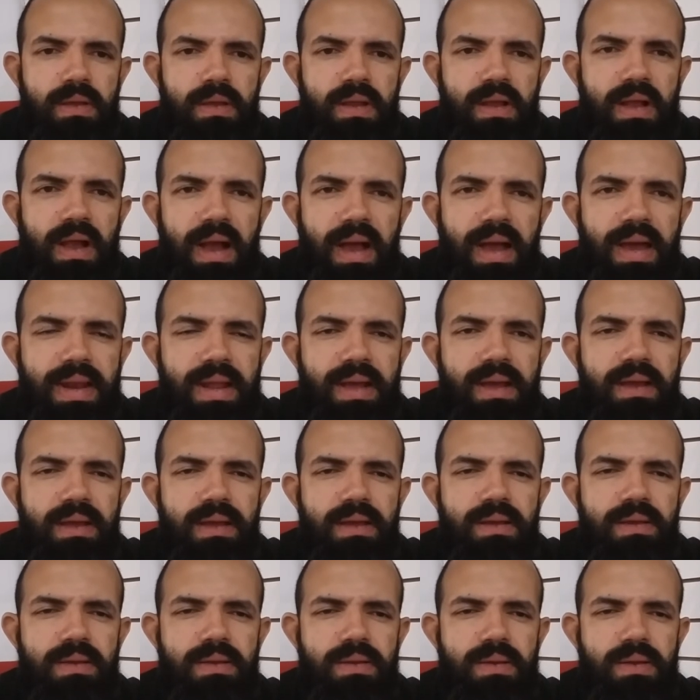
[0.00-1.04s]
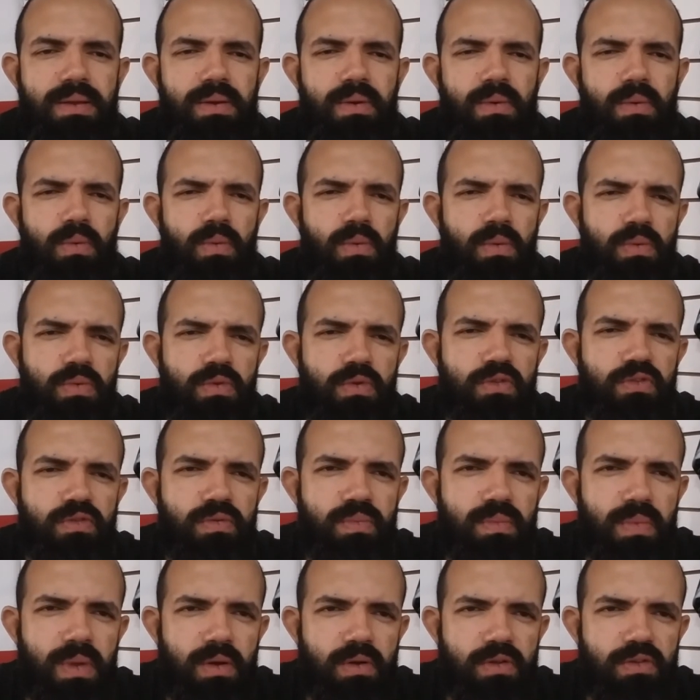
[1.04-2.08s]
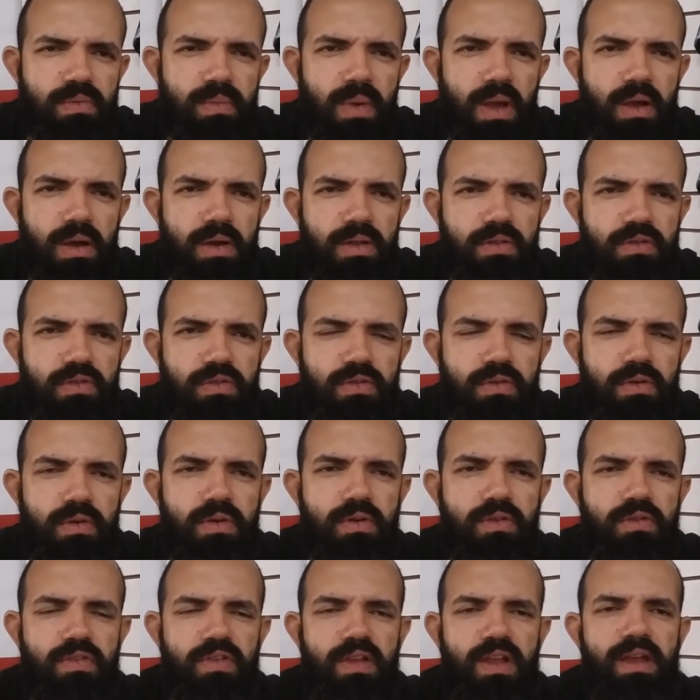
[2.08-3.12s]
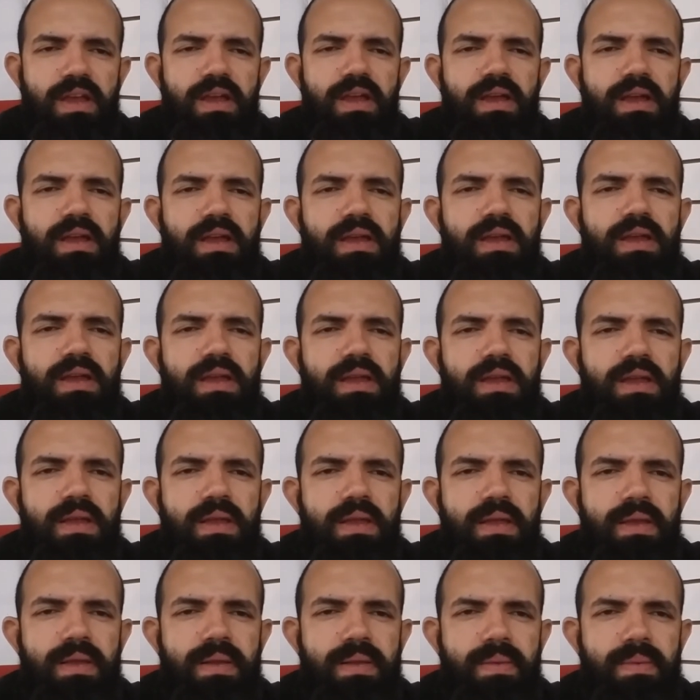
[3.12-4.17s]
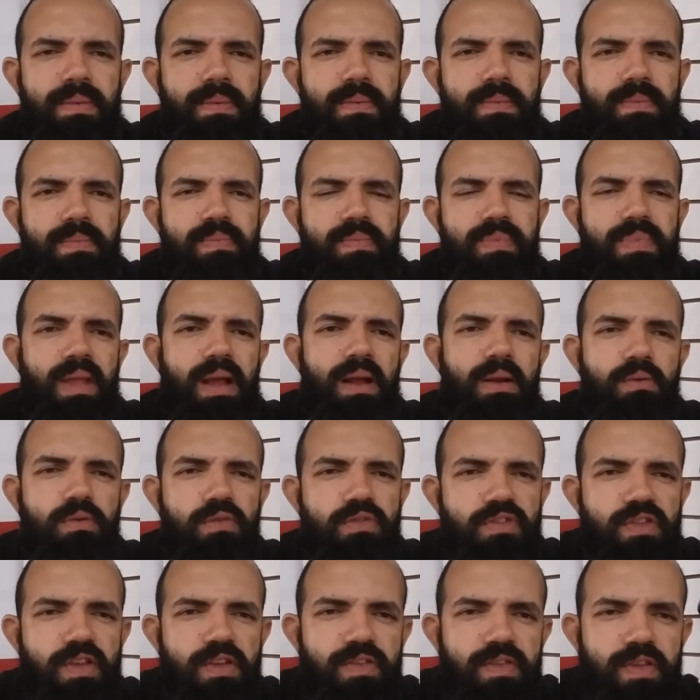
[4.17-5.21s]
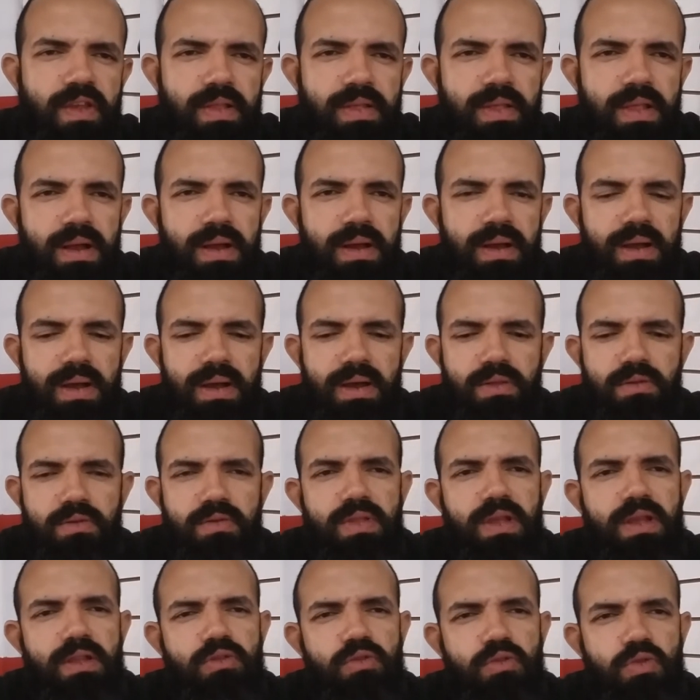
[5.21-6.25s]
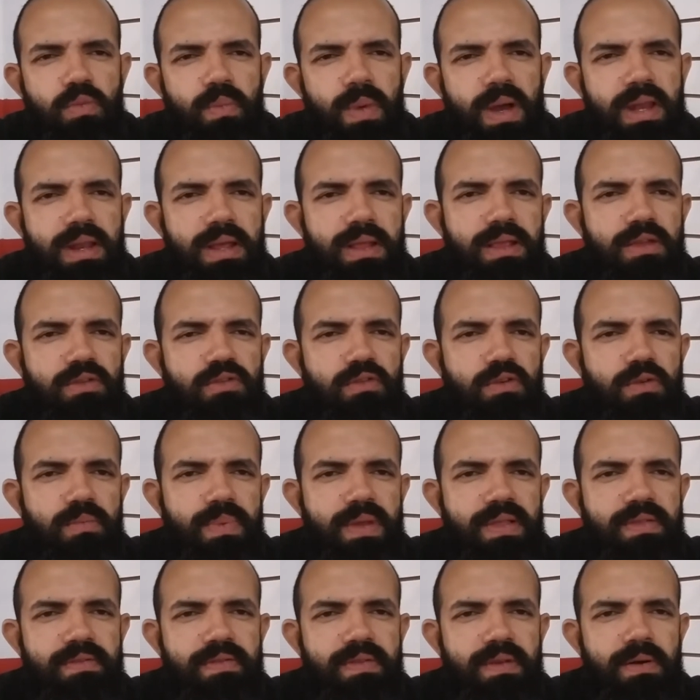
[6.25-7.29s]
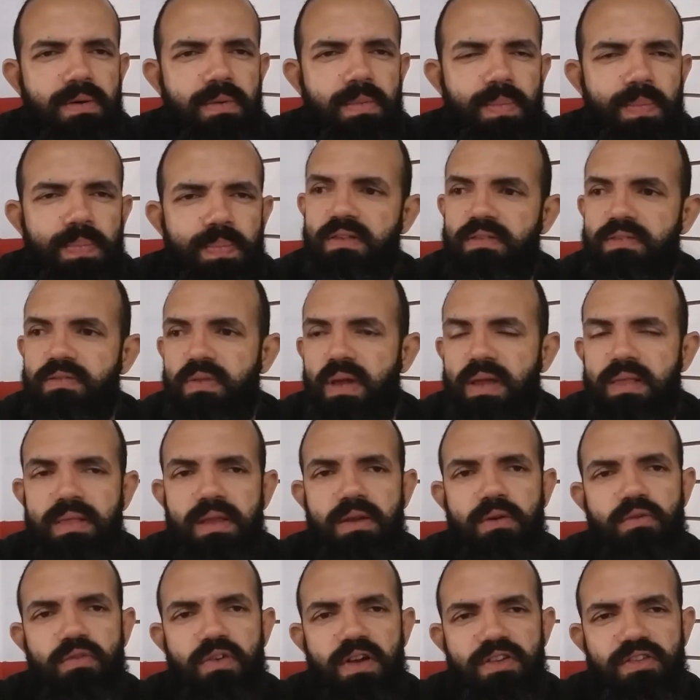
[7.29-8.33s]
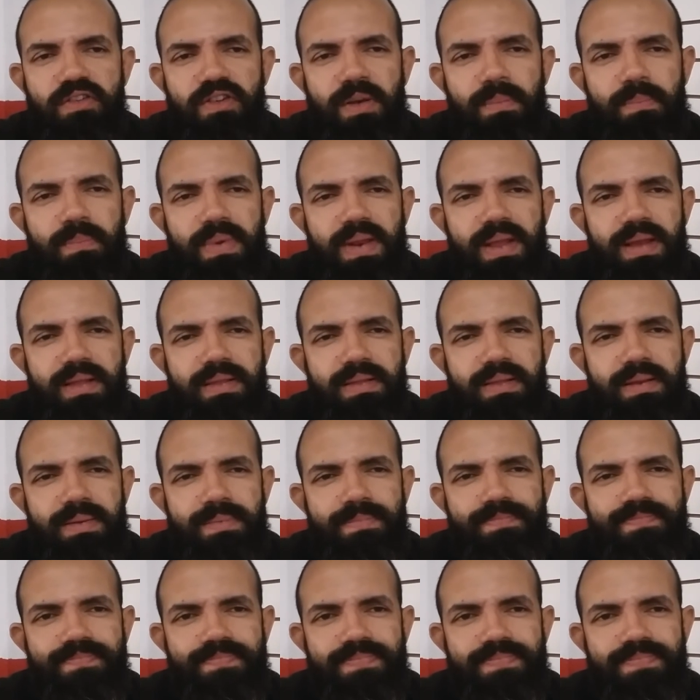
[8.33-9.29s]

Cara, um dos meus maiores sonhos é estar tá com 60 anos dentro de uma arena de competição. Às vezes não é nenhum faixa preta.